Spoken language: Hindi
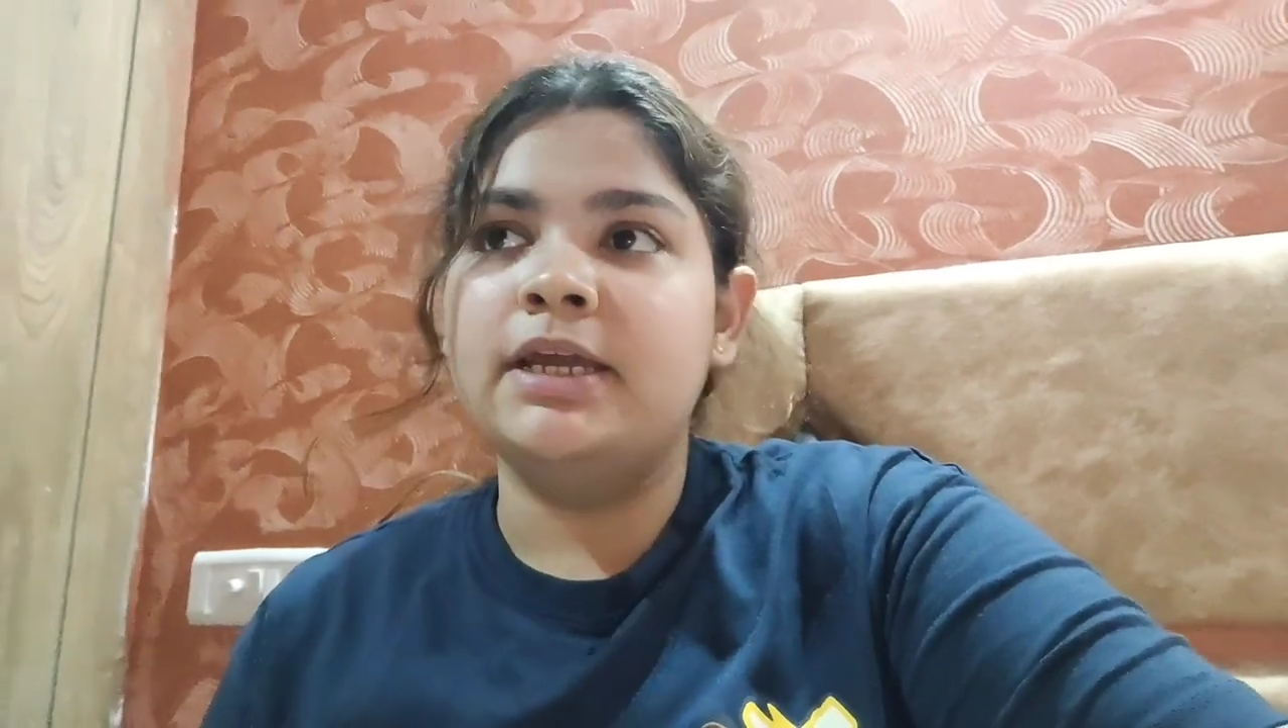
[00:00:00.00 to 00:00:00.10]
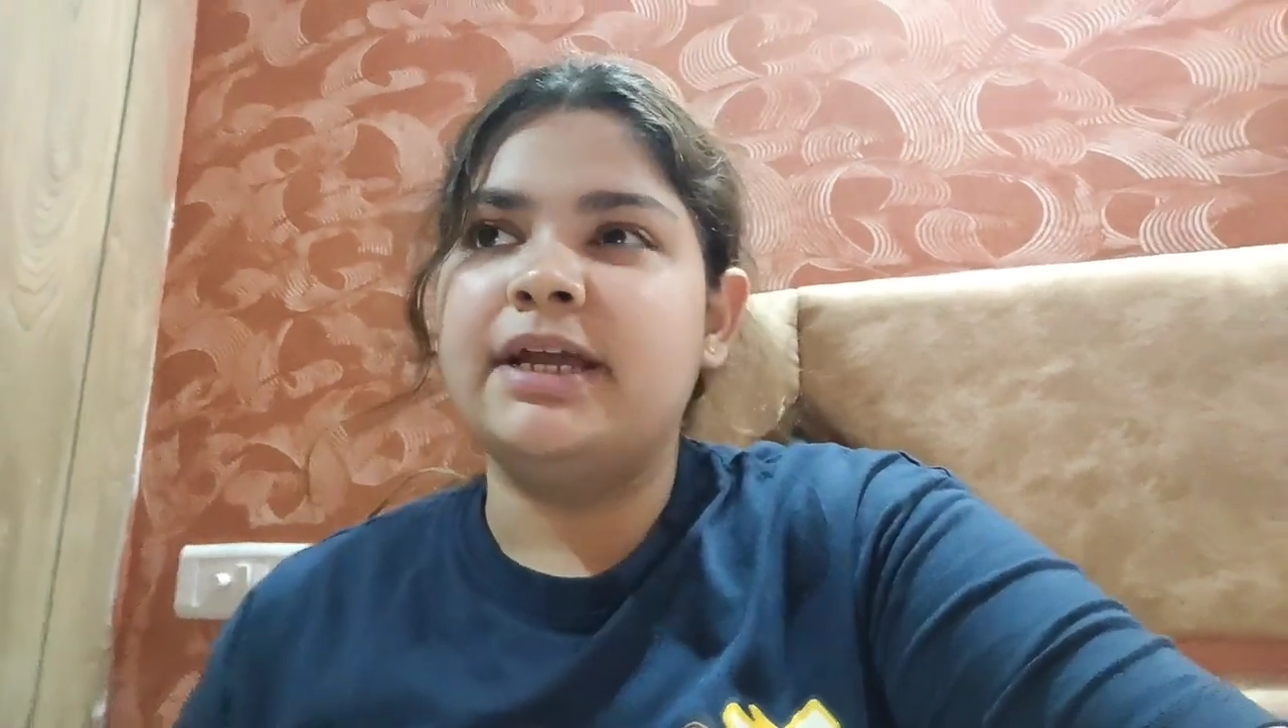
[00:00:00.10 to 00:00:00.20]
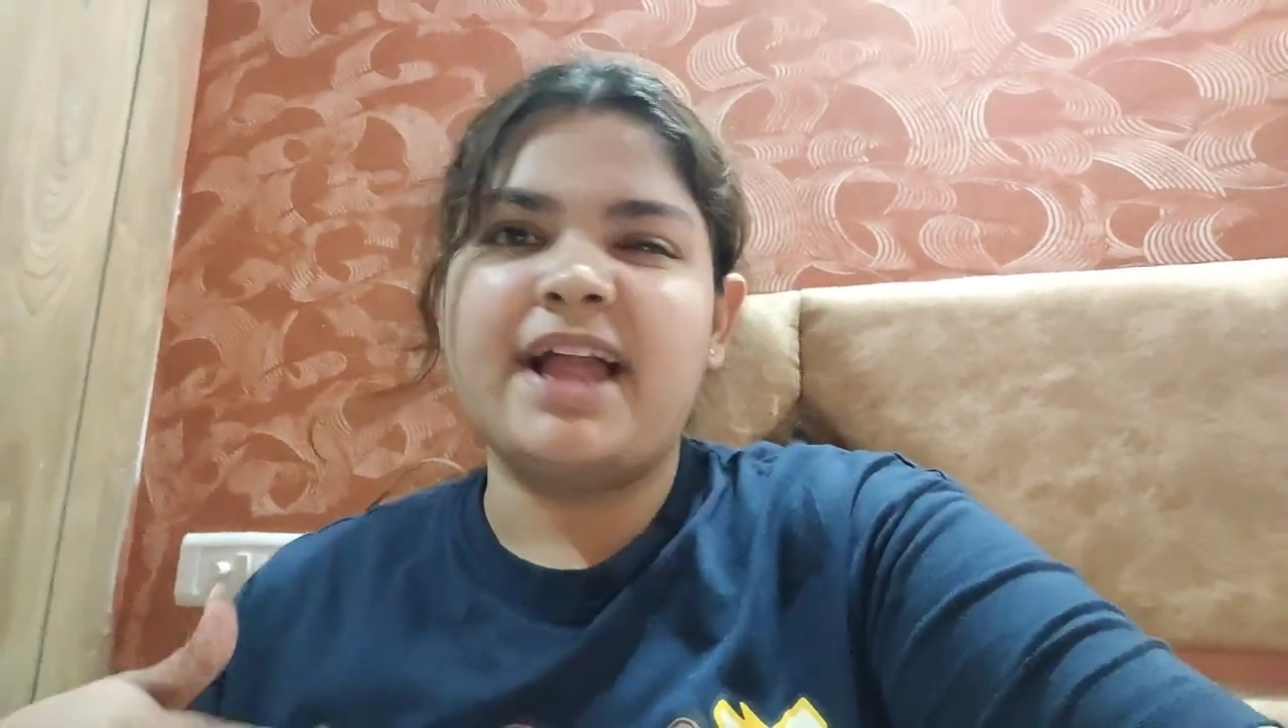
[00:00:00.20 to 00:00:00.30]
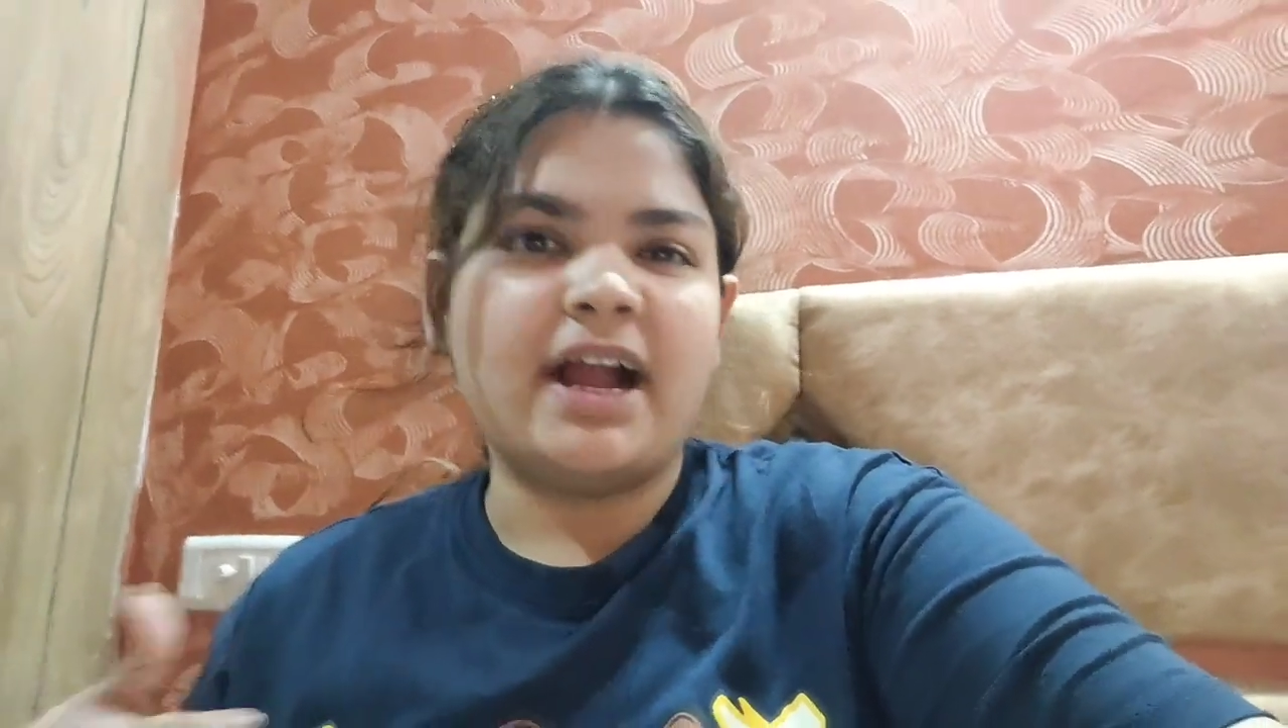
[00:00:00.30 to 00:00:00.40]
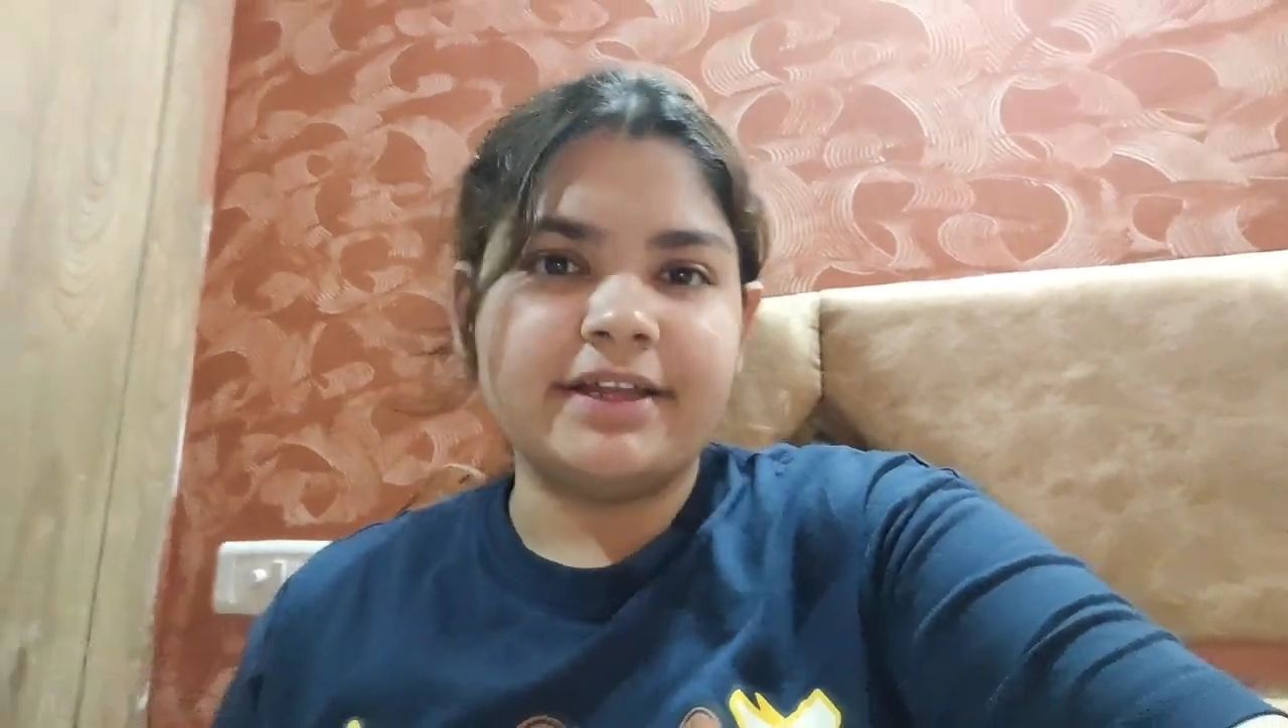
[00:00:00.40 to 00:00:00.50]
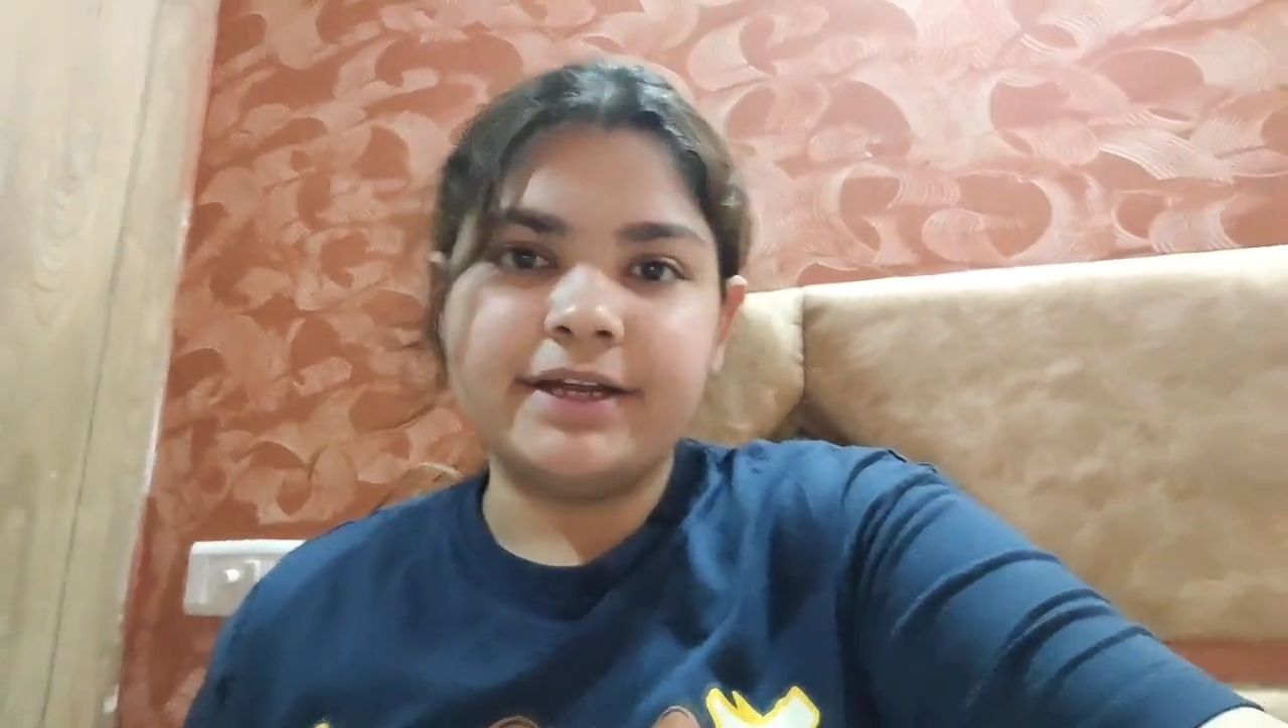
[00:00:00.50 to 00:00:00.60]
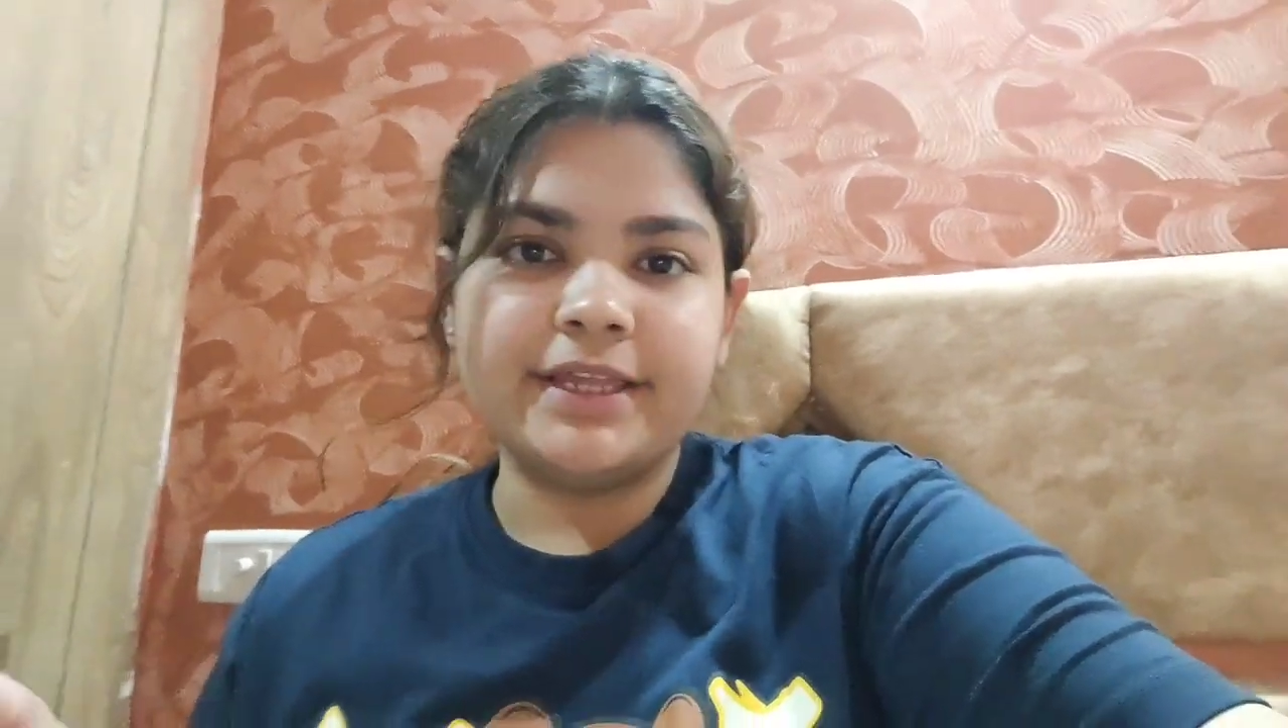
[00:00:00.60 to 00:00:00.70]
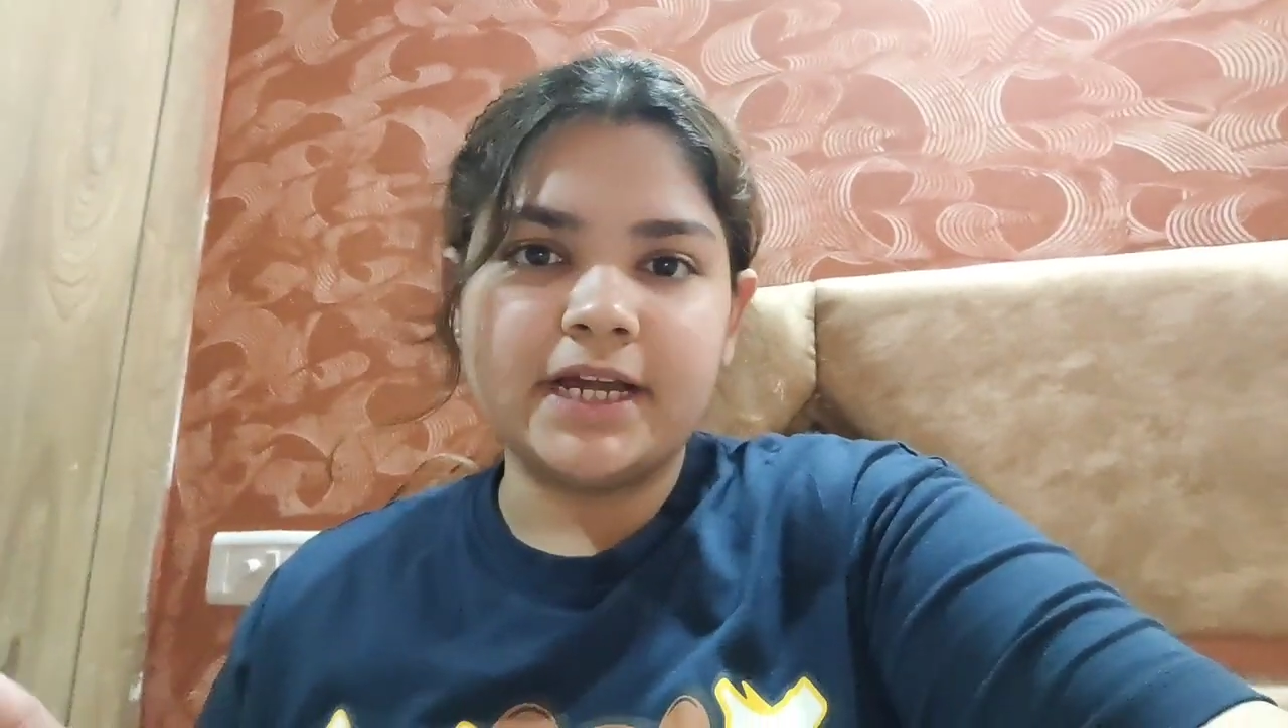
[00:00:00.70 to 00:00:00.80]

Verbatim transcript: एंड आठ घंटे